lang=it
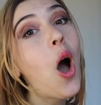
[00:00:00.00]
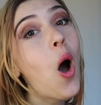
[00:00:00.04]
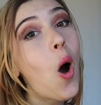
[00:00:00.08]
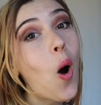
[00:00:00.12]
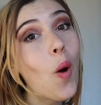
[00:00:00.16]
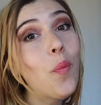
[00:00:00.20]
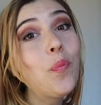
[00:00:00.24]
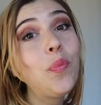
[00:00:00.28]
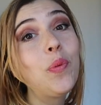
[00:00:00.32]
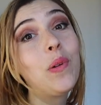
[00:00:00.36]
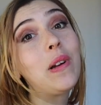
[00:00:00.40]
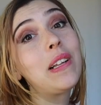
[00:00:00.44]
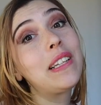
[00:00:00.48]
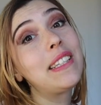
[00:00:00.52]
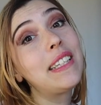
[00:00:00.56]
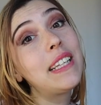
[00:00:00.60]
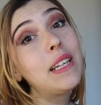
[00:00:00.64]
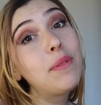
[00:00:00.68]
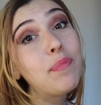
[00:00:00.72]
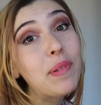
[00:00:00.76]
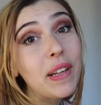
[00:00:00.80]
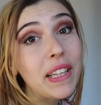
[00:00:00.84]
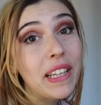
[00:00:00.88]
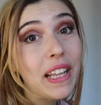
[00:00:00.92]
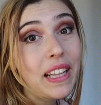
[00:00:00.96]
oppure se
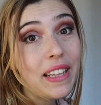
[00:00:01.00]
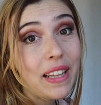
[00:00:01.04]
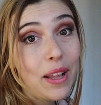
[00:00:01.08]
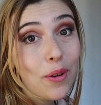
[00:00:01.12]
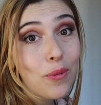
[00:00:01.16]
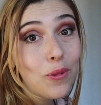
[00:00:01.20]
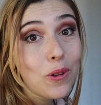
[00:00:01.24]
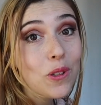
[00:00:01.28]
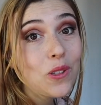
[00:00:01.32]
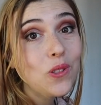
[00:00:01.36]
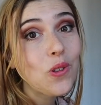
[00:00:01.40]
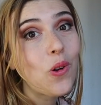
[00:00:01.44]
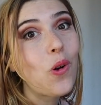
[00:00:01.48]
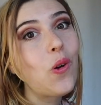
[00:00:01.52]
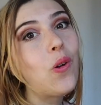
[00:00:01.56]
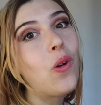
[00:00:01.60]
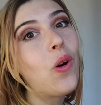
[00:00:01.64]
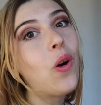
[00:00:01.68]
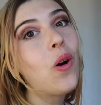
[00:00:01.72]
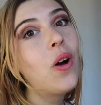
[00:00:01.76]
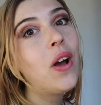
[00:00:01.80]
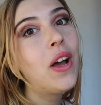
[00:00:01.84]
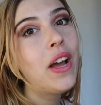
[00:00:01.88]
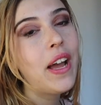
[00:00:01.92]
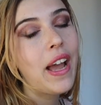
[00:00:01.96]
ne prendete uno
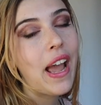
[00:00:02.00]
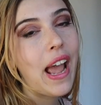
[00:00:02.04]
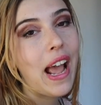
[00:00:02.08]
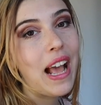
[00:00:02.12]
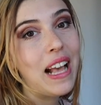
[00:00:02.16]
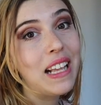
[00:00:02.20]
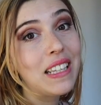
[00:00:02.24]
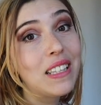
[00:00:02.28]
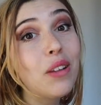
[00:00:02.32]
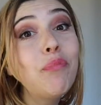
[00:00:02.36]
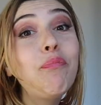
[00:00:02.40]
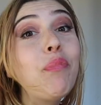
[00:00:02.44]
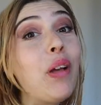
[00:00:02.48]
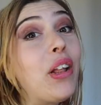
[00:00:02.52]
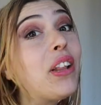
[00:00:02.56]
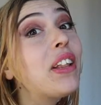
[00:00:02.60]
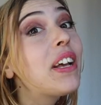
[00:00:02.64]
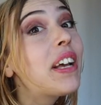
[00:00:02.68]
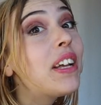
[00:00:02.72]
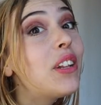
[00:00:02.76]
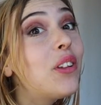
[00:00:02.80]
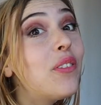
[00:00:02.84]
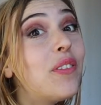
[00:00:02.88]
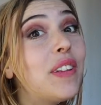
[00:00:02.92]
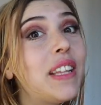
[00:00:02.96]
solo eh, sappiate
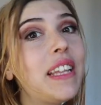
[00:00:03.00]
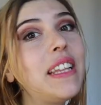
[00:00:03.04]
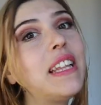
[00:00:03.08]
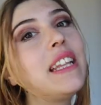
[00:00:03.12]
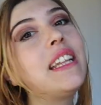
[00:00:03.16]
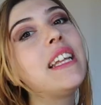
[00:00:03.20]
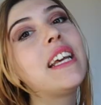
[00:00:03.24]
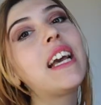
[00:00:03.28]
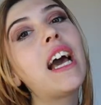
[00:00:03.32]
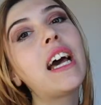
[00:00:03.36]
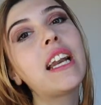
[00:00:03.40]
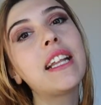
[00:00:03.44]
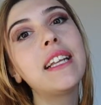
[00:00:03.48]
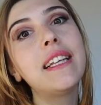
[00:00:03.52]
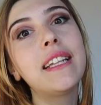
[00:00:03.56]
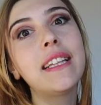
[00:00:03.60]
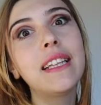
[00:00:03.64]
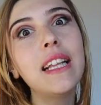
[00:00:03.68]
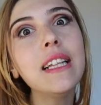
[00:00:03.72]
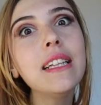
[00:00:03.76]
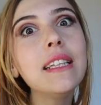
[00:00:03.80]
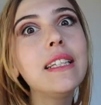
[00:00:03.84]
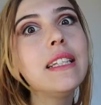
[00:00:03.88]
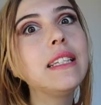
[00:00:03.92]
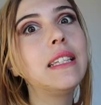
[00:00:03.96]
che dovete dedicargli
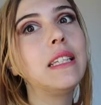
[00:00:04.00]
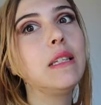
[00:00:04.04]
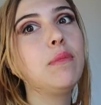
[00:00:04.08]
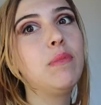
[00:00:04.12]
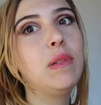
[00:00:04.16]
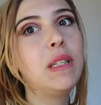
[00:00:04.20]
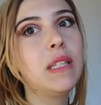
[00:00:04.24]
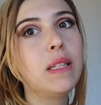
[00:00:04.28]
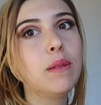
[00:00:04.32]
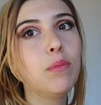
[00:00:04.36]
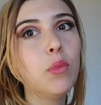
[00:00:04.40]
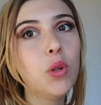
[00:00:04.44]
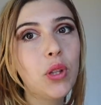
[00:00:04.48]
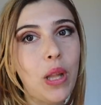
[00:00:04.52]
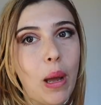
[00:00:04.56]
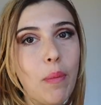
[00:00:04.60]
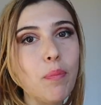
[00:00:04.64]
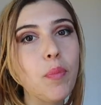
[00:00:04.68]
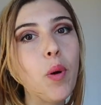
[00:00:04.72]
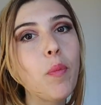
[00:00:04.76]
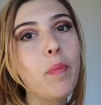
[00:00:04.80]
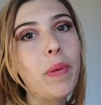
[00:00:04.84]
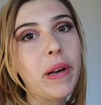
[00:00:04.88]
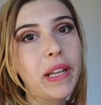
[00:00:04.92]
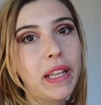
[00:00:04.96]
tantissimo
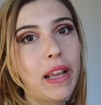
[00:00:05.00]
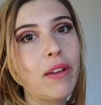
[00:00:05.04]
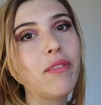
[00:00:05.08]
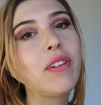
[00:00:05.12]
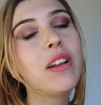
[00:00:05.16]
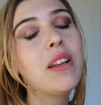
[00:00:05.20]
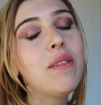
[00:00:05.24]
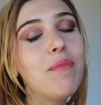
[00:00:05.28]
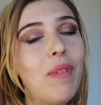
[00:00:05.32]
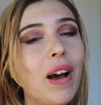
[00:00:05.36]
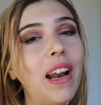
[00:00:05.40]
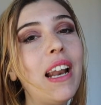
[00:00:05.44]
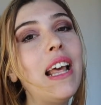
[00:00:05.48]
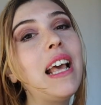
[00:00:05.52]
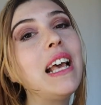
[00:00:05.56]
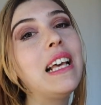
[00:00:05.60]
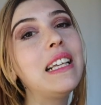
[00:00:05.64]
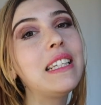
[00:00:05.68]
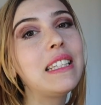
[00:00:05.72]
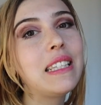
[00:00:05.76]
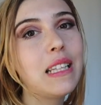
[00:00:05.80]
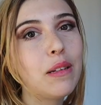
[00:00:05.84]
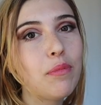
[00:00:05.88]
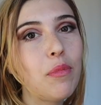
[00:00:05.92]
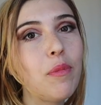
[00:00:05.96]
tempo perché è un animale
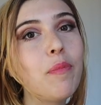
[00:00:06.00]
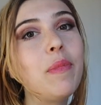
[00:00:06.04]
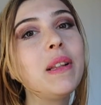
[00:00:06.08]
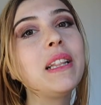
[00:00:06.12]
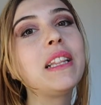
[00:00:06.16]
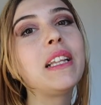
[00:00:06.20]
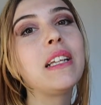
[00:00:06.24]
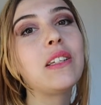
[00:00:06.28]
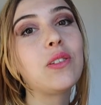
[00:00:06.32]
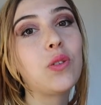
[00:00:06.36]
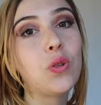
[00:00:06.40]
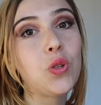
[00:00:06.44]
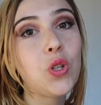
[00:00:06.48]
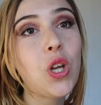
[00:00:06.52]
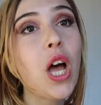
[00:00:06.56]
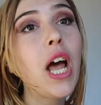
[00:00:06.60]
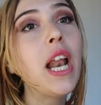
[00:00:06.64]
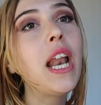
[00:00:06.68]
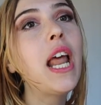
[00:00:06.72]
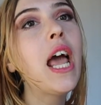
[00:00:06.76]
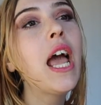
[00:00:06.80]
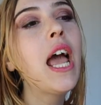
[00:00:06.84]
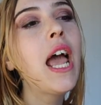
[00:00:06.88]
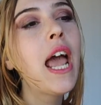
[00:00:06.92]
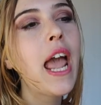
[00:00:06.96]
estremamente
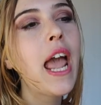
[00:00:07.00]
sociale